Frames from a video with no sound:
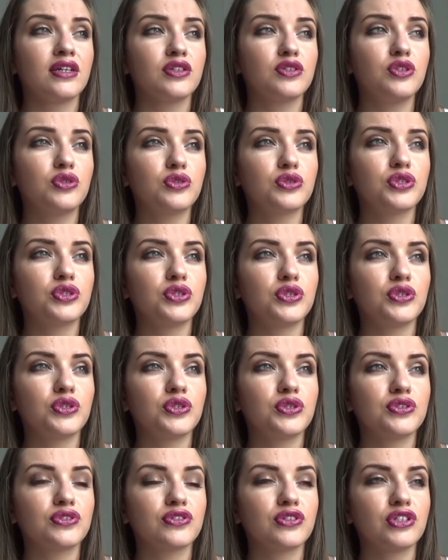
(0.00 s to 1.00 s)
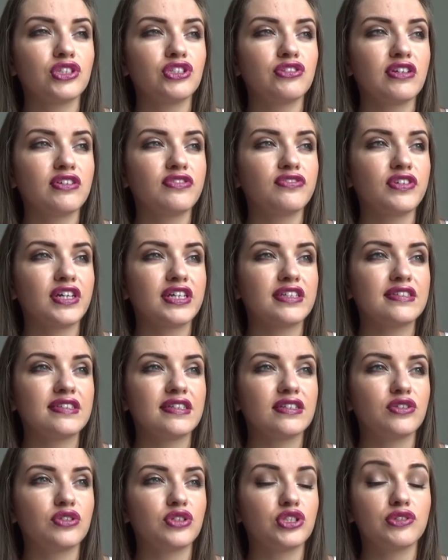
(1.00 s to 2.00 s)
Donc euh, ce que je vais faire,
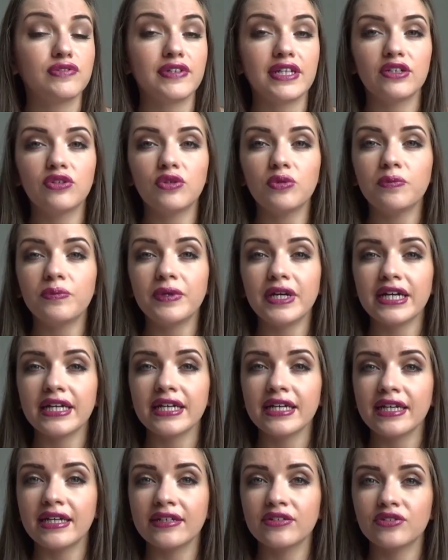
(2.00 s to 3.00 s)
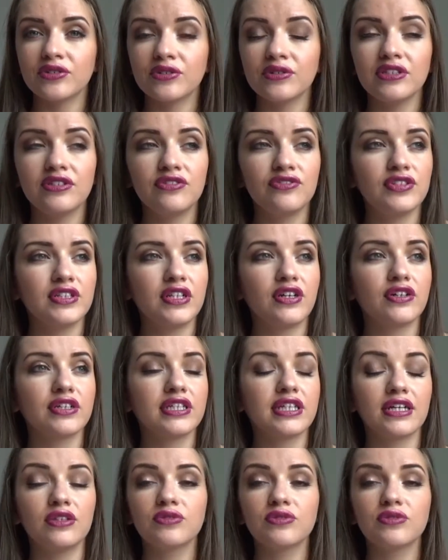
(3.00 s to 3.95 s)
c'est que je vais le comparer à celui de Filorga.